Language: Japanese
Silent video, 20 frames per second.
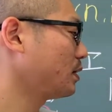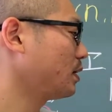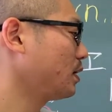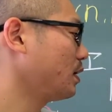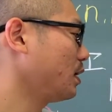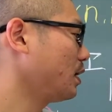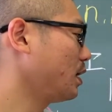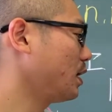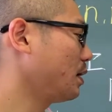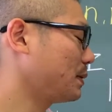
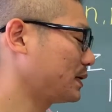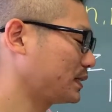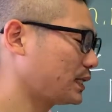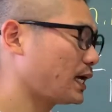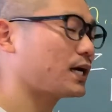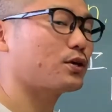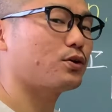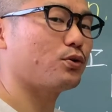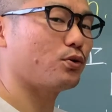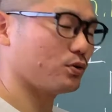えー、まあ、
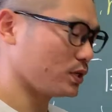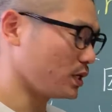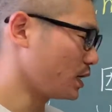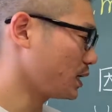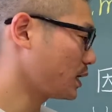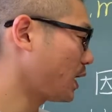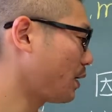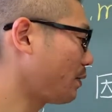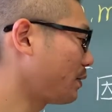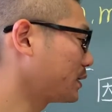他行に
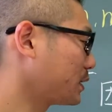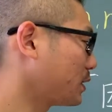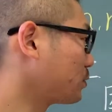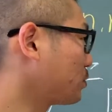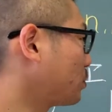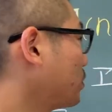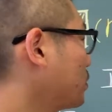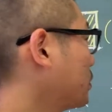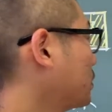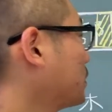変わった
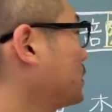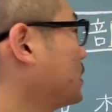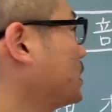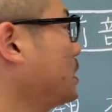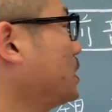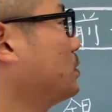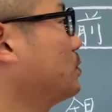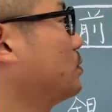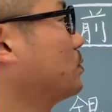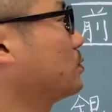と
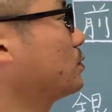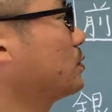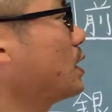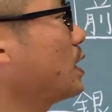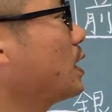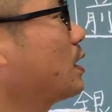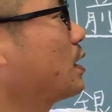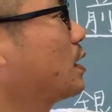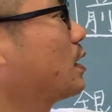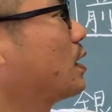t の音
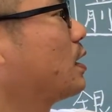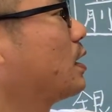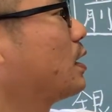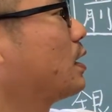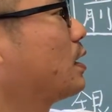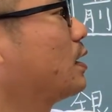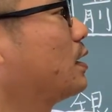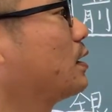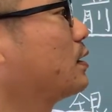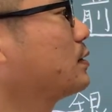で
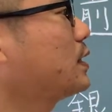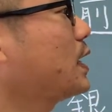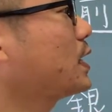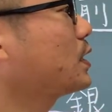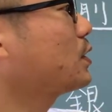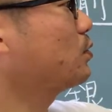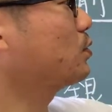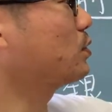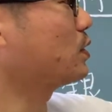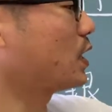
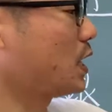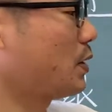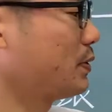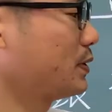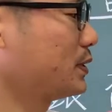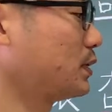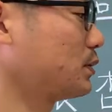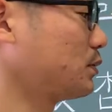他行に変わったと。